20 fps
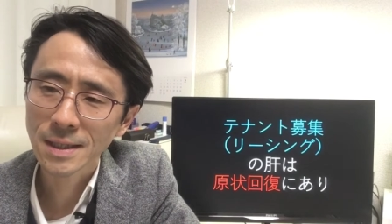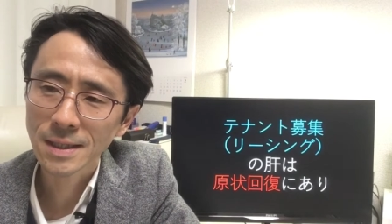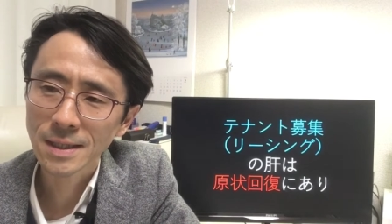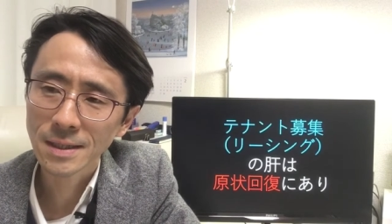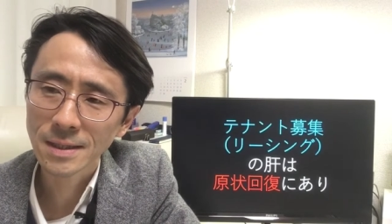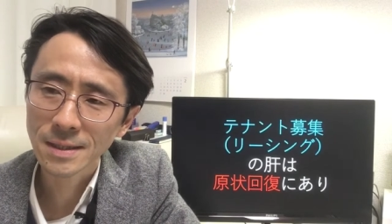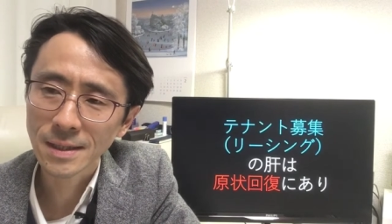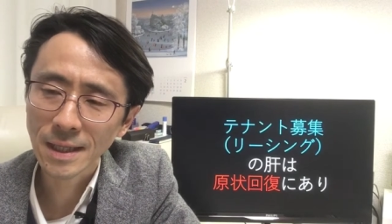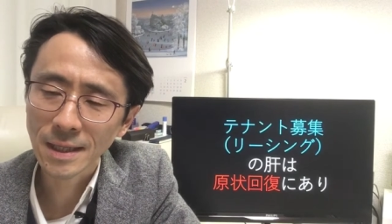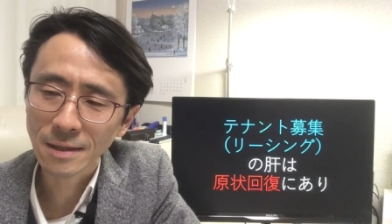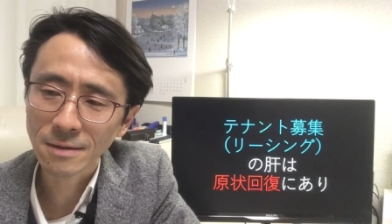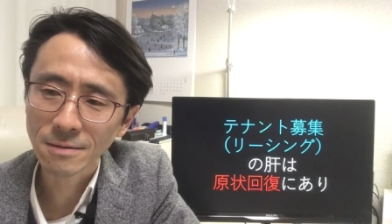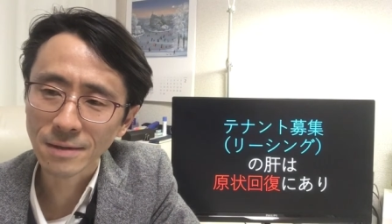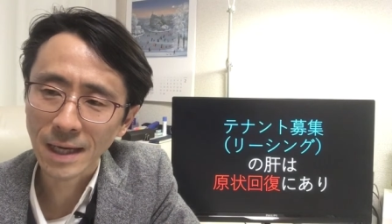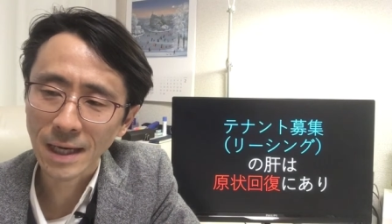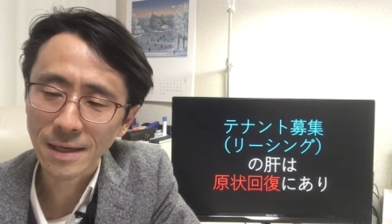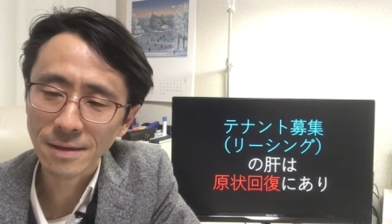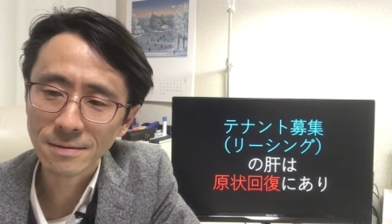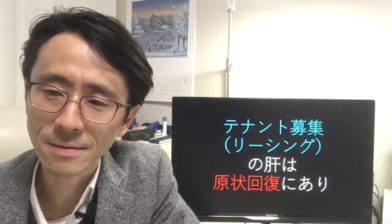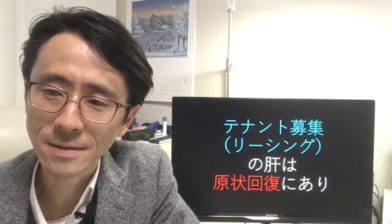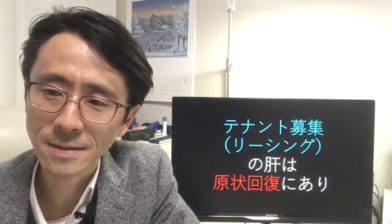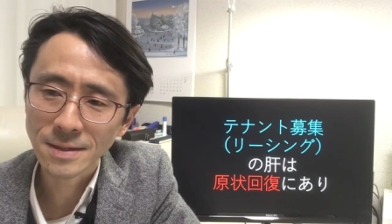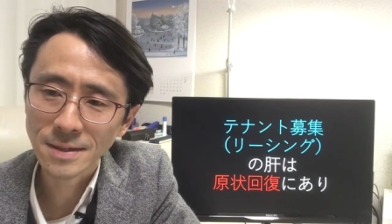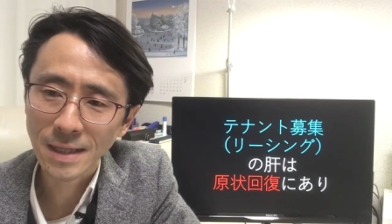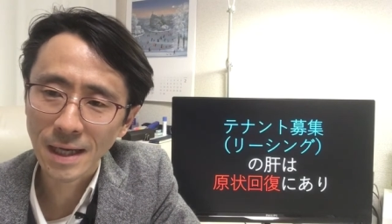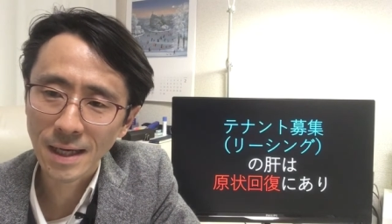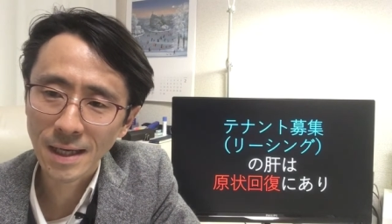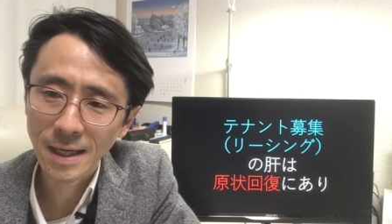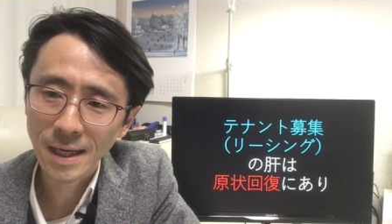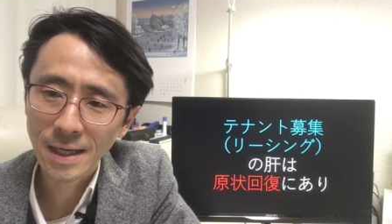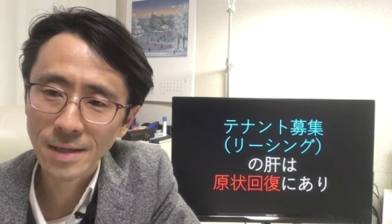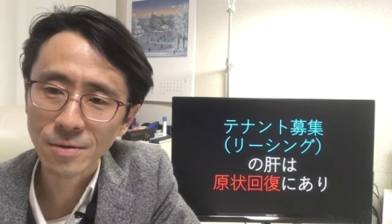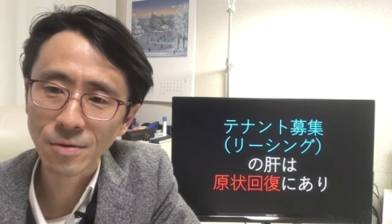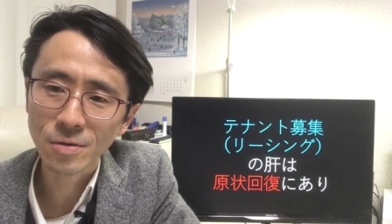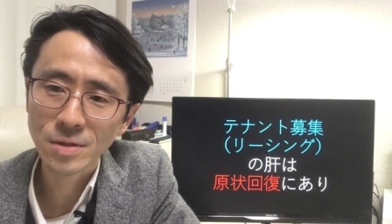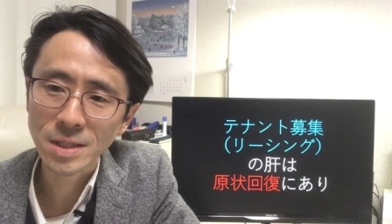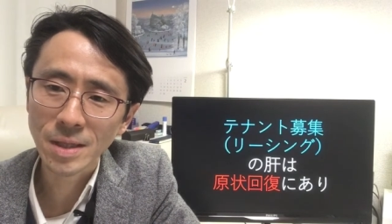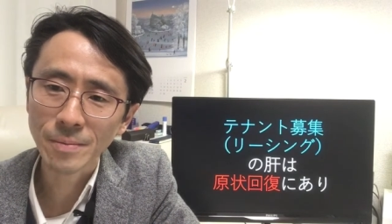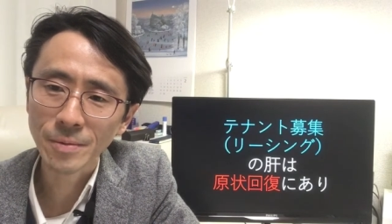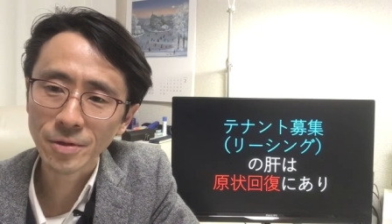出てく借主さんが汚
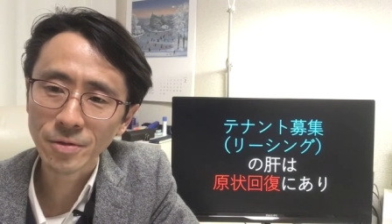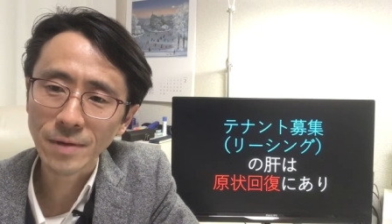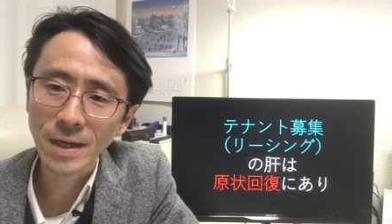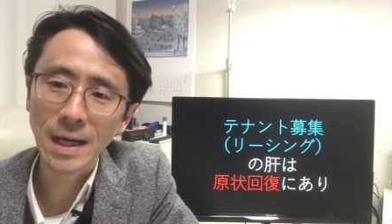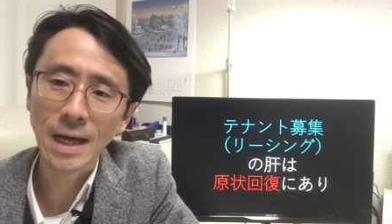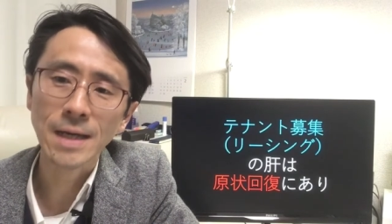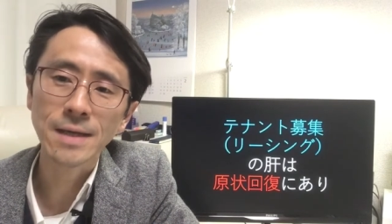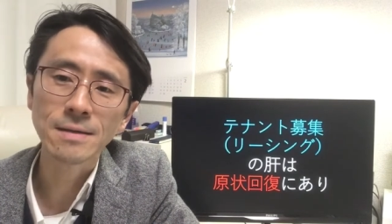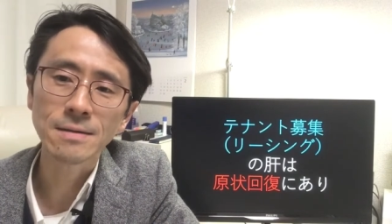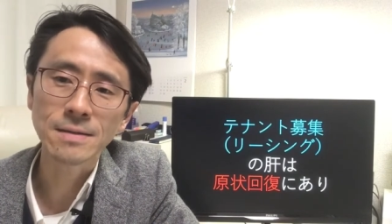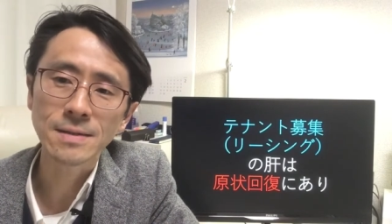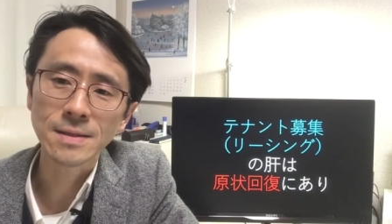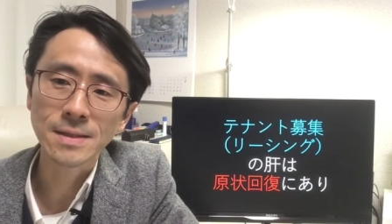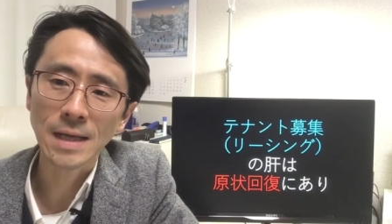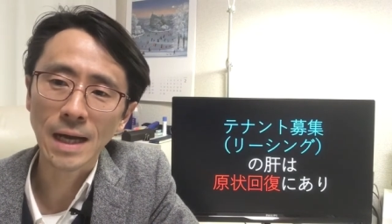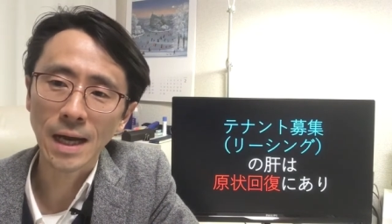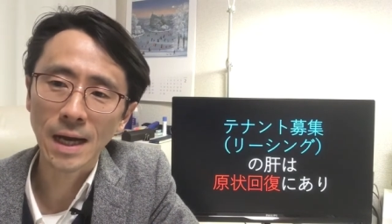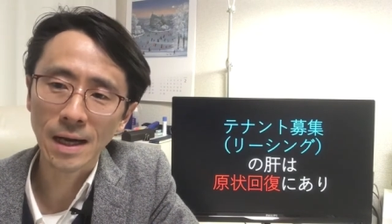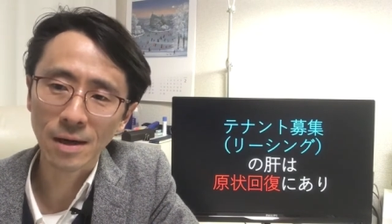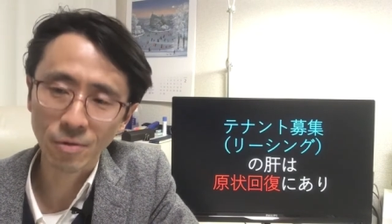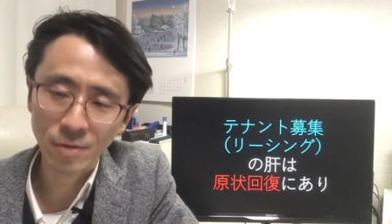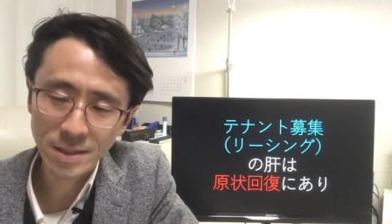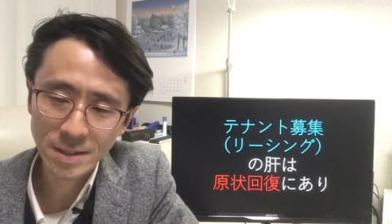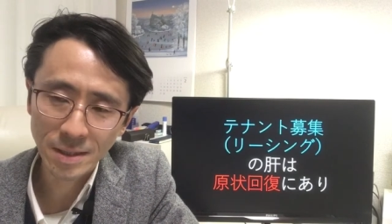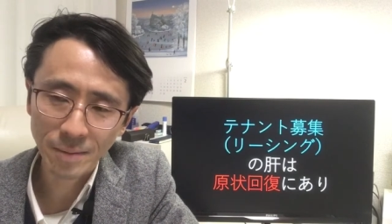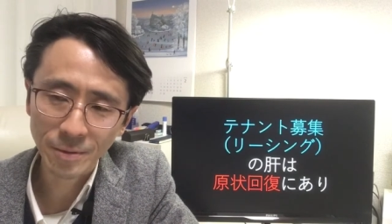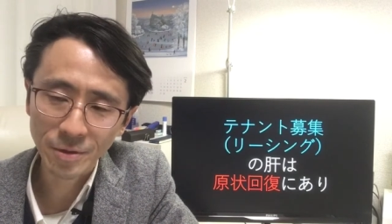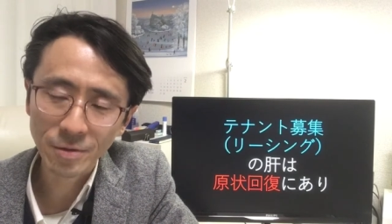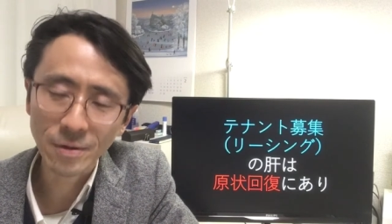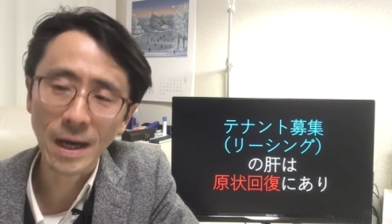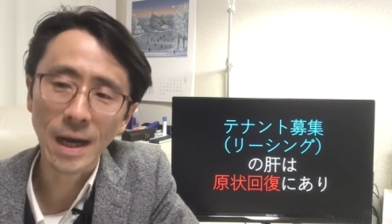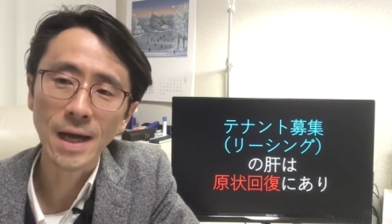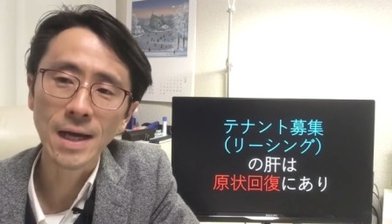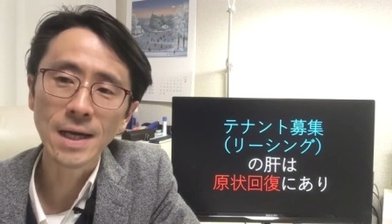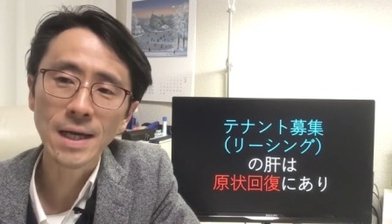したものは借主さんあ壊したものは